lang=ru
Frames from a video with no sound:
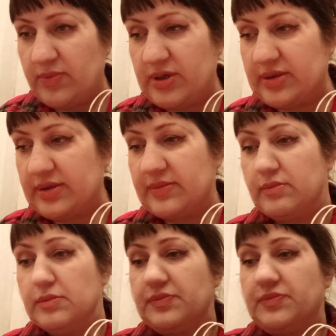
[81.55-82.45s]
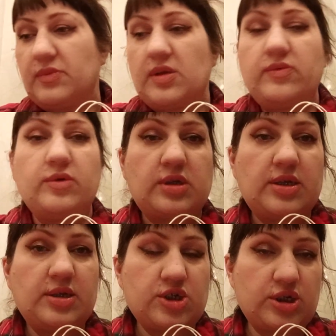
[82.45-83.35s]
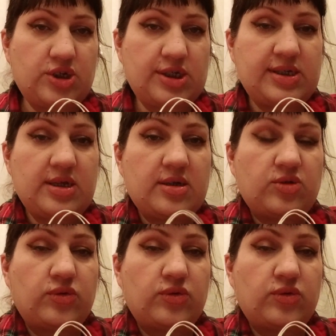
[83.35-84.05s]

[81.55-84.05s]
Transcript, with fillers: блин. Вот, они же частенько